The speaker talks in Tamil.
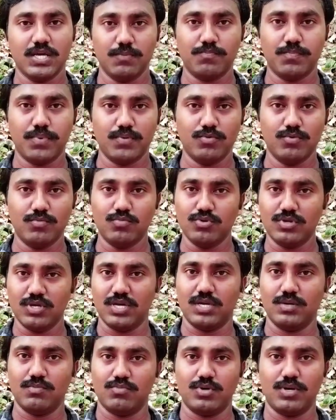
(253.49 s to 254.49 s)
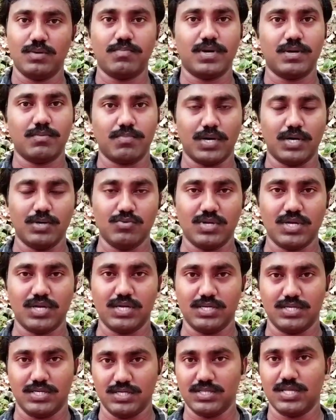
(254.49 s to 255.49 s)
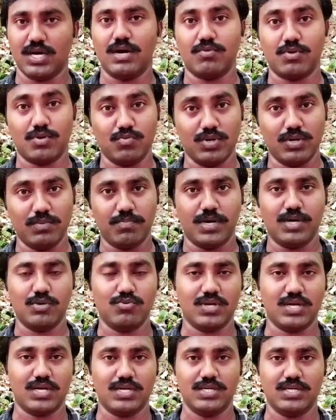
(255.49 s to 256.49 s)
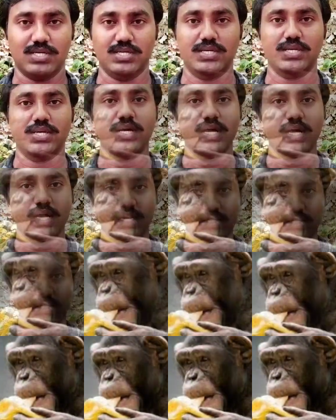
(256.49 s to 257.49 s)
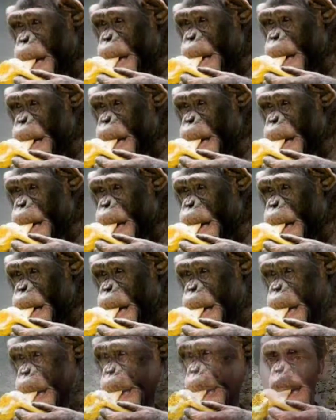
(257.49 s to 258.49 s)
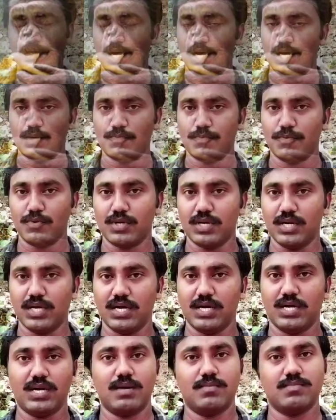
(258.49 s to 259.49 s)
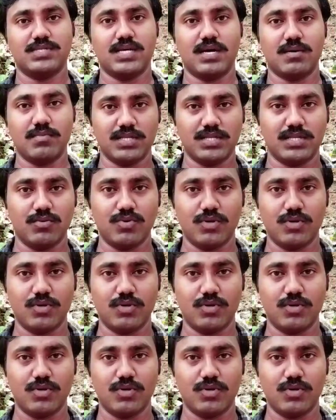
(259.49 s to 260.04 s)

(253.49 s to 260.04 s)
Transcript: இப்போவும் முதுகெலும்புள்ள பல பாலூட்டிகளுக்கு தாவர உண்ணி பாலூட்டிகளுக்கு இந்த அப்பெண்டிக்ஸ் செயல்பாட்டில் தான் இருக்குது கால காலப்போக்கில் நம்ம சமைத்த